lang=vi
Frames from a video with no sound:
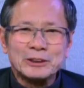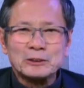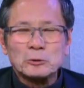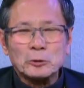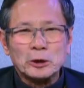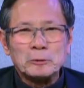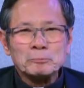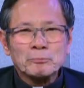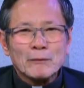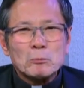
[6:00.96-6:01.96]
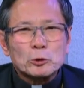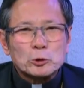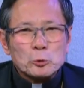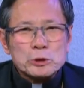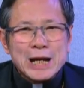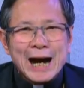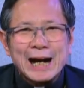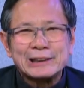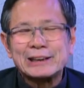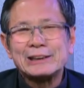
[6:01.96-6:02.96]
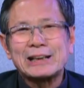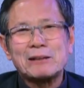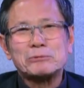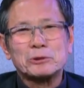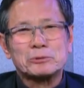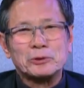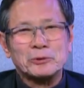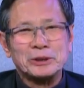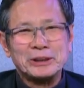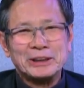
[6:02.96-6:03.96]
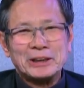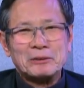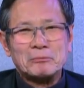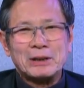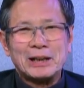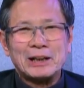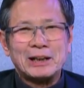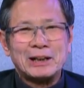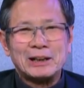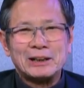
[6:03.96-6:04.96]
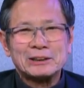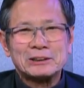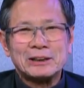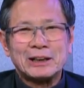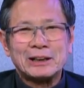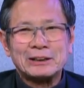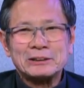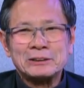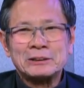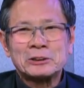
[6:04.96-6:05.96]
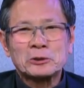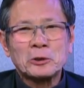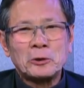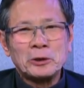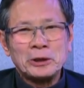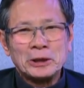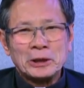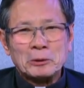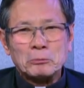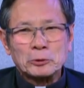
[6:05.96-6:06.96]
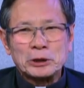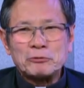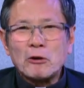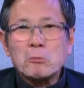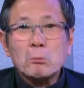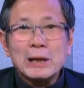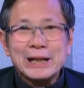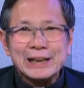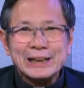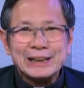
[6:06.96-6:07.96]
chuyện của một cụ già trên 80 tuổi mà uh, đưa cho tôi một cái phong bì